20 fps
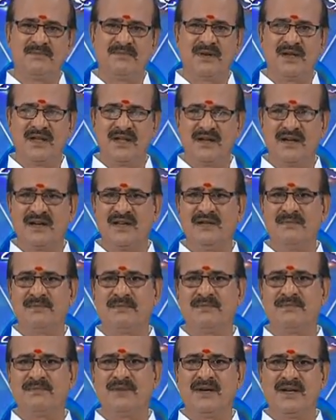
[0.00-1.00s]
பிள்ளைகளை
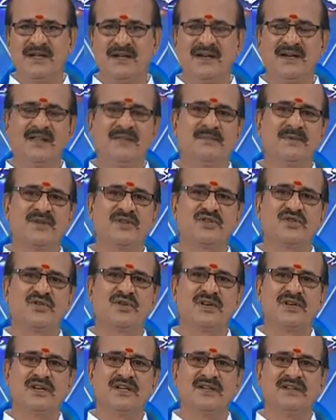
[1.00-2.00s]
பிள்ளைகளை
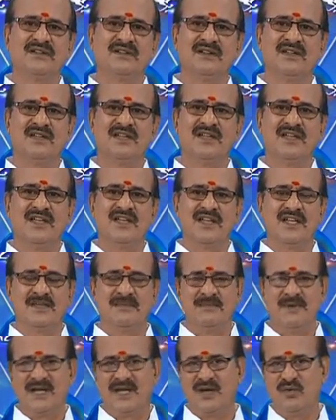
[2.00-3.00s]
பெற்றோர்கள்
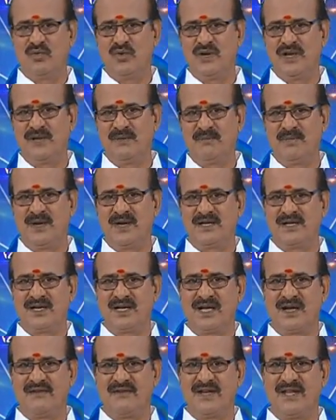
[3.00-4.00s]
மிக உன்னிப்பாக
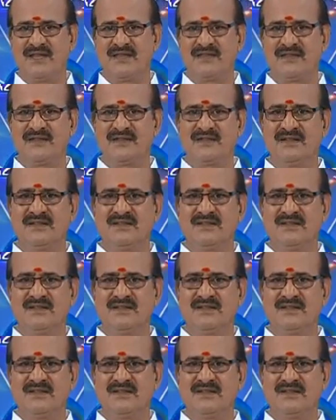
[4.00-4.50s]
கவனித்து